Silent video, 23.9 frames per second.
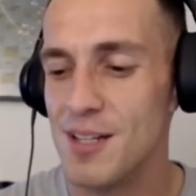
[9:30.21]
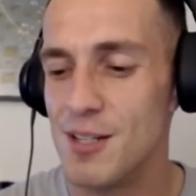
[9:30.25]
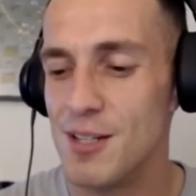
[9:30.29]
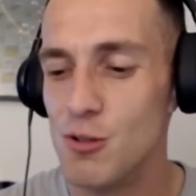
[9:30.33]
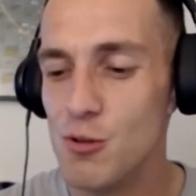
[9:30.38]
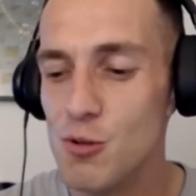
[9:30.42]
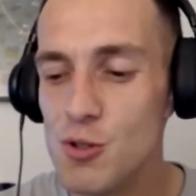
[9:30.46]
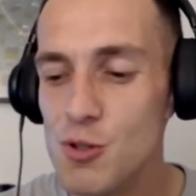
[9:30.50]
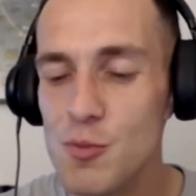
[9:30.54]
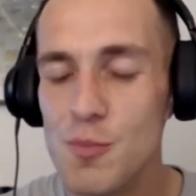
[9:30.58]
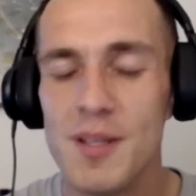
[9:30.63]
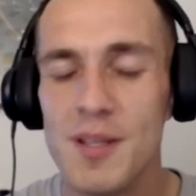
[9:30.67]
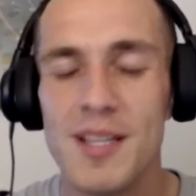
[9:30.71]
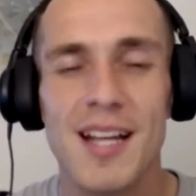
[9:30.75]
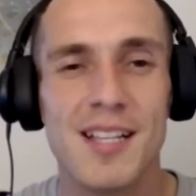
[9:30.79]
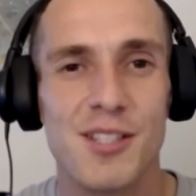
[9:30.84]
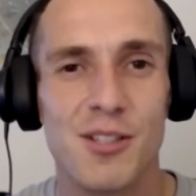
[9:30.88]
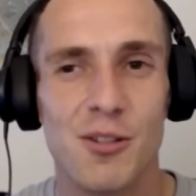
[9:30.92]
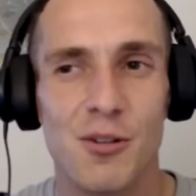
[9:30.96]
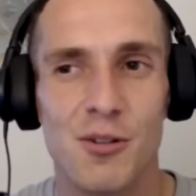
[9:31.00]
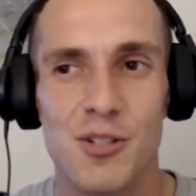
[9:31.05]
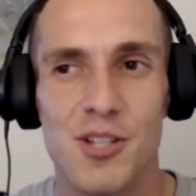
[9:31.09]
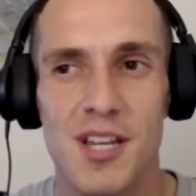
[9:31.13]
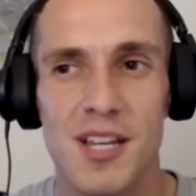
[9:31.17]
ludźmi
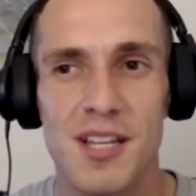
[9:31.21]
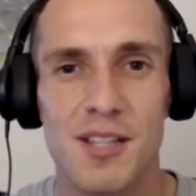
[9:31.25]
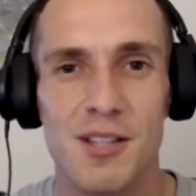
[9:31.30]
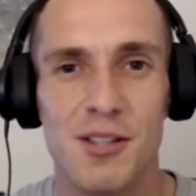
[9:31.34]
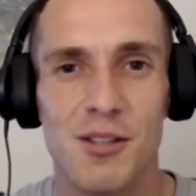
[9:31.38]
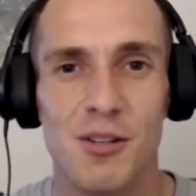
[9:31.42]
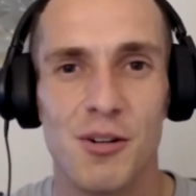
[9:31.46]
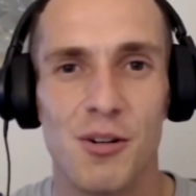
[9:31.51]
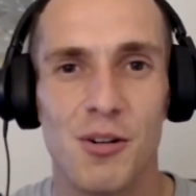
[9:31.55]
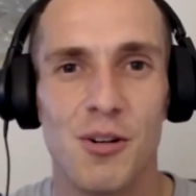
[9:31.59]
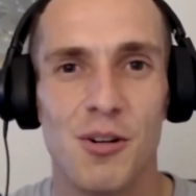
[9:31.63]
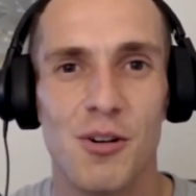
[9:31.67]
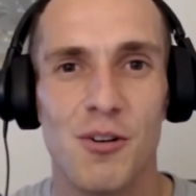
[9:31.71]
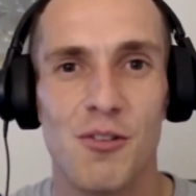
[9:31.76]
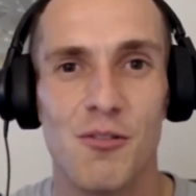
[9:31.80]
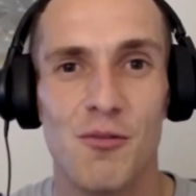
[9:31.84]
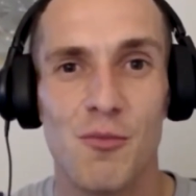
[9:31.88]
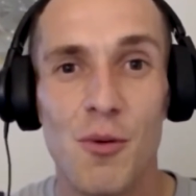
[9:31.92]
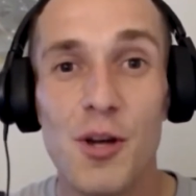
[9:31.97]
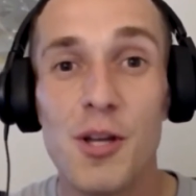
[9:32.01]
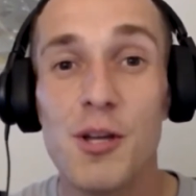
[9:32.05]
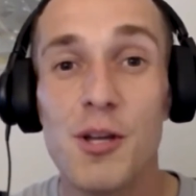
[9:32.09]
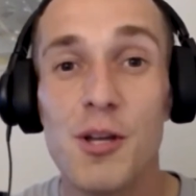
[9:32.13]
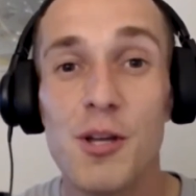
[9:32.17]
na co dzień,
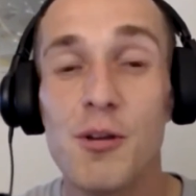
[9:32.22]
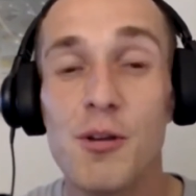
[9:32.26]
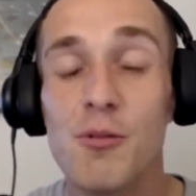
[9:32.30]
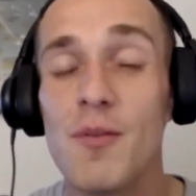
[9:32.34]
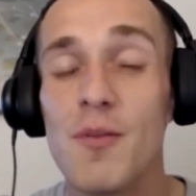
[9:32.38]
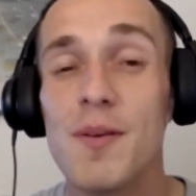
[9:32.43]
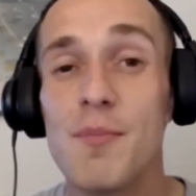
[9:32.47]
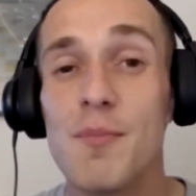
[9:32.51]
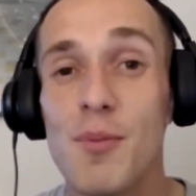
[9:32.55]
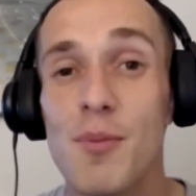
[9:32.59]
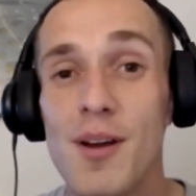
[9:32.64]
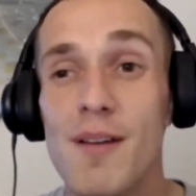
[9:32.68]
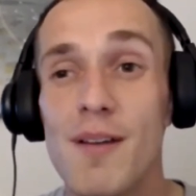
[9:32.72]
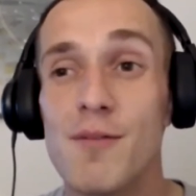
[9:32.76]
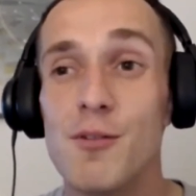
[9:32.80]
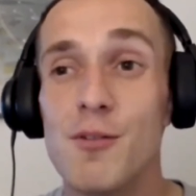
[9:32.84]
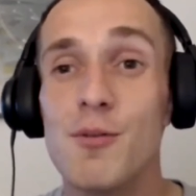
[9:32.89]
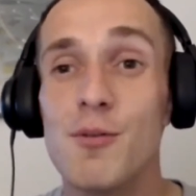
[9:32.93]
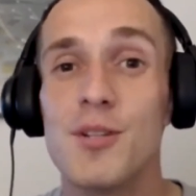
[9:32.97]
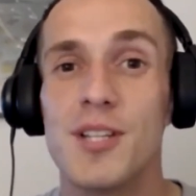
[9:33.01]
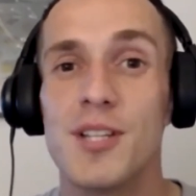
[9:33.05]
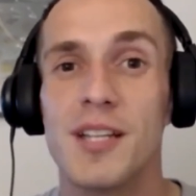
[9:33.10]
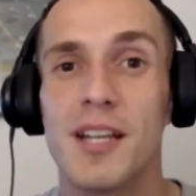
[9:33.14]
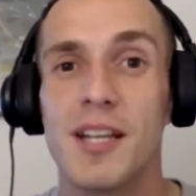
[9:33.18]
to w mojej głowie
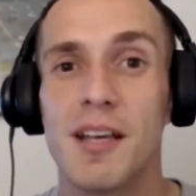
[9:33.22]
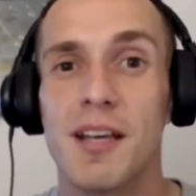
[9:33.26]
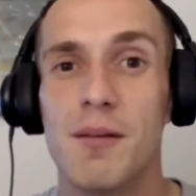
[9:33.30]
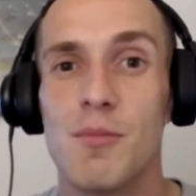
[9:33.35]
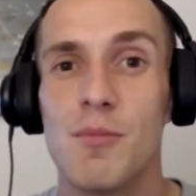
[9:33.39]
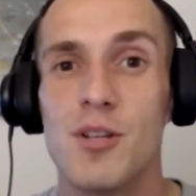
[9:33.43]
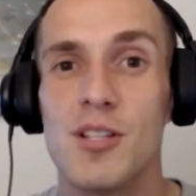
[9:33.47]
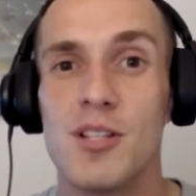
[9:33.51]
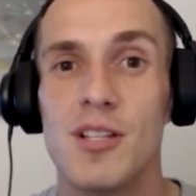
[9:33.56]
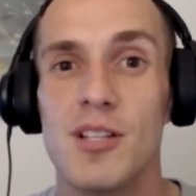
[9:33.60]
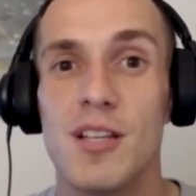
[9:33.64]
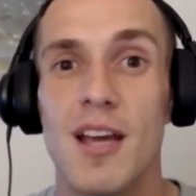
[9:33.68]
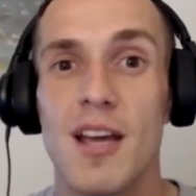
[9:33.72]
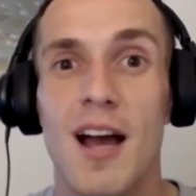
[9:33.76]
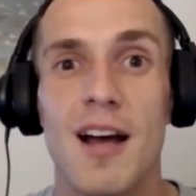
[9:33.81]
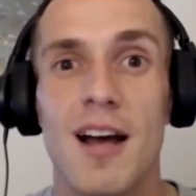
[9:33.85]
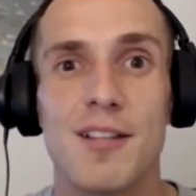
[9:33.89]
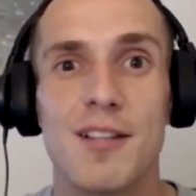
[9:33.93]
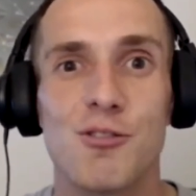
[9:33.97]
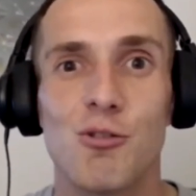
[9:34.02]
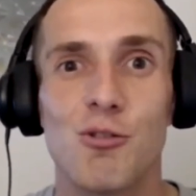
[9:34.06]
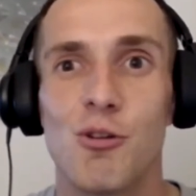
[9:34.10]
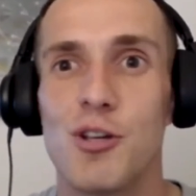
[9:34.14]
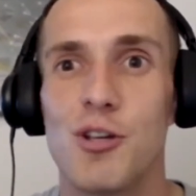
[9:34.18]
pojawiły się takie myśli, a
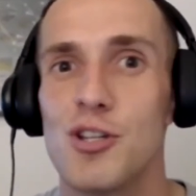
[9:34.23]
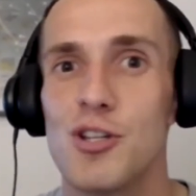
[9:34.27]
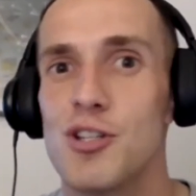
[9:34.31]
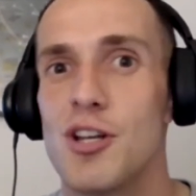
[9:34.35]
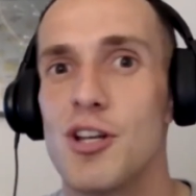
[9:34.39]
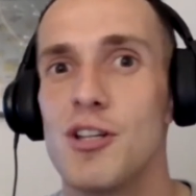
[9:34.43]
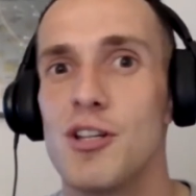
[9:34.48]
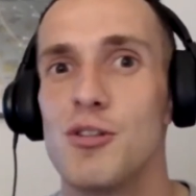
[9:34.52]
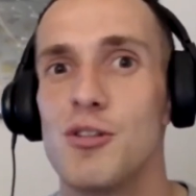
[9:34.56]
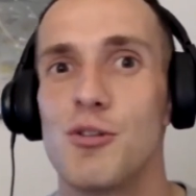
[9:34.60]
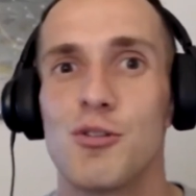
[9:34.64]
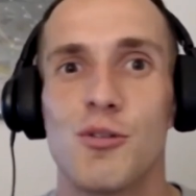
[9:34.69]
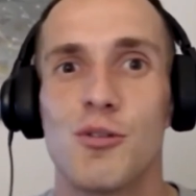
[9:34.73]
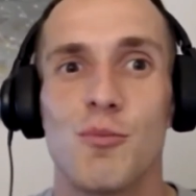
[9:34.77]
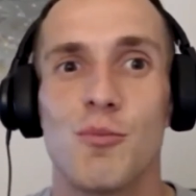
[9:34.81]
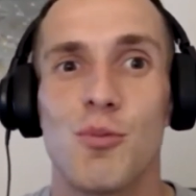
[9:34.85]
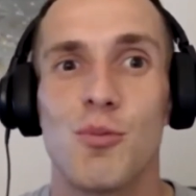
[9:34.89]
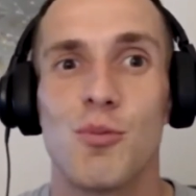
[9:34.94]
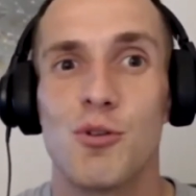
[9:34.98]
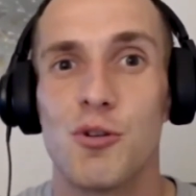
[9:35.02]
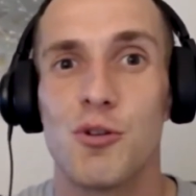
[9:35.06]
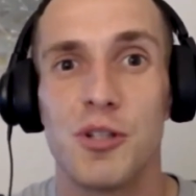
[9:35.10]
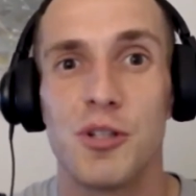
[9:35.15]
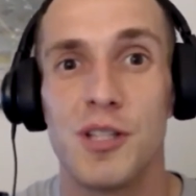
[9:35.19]
co jeżeli to są
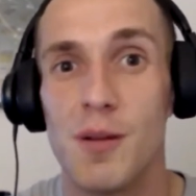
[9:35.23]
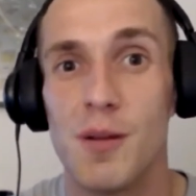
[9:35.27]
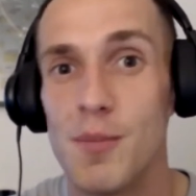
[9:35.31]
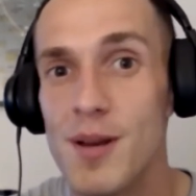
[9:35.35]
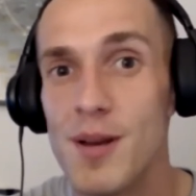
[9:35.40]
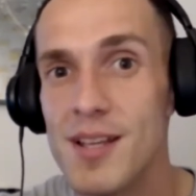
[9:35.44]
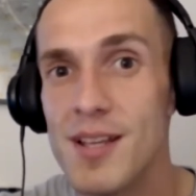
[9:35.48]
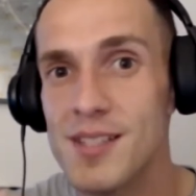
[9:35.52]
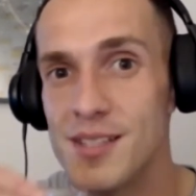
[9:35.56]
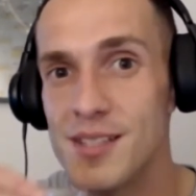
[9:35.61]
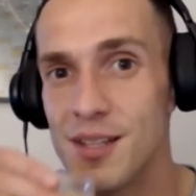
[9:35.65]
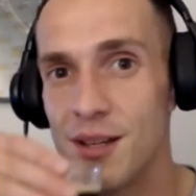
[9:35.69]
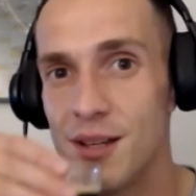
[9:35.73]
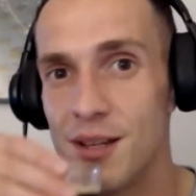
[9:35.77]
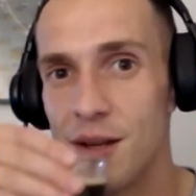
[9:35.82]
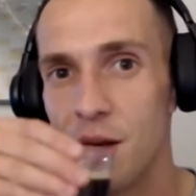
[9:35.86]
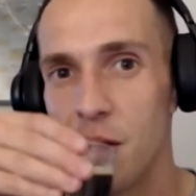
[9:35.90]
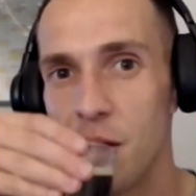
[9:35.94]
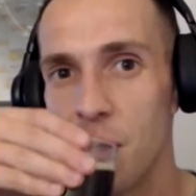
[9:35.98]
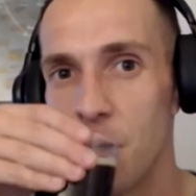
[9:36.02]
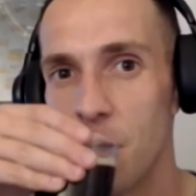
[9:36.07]
początki depresji?